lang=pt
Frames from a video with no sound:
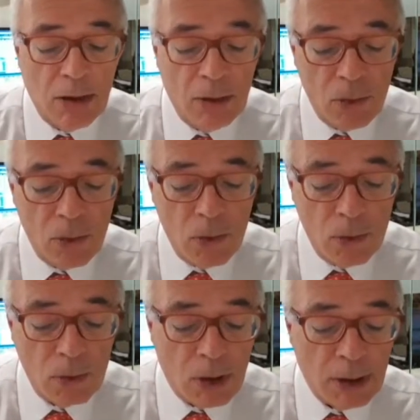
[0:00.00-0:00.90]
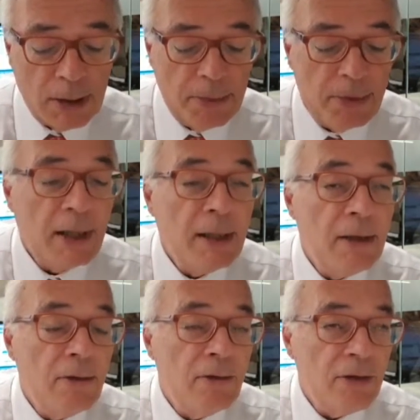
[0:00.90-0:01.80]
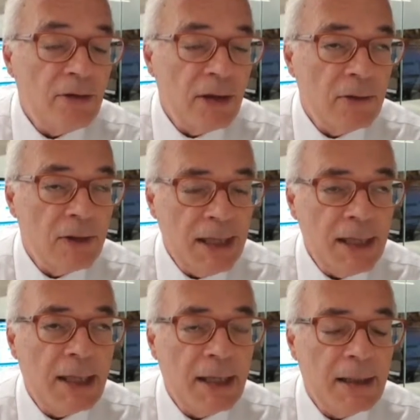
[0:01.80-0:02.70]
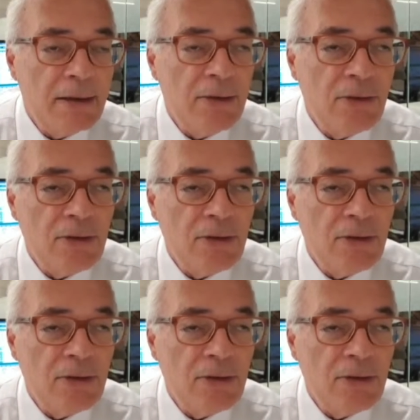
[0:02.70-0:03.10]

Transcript: O dólar por aqui fechando em queda de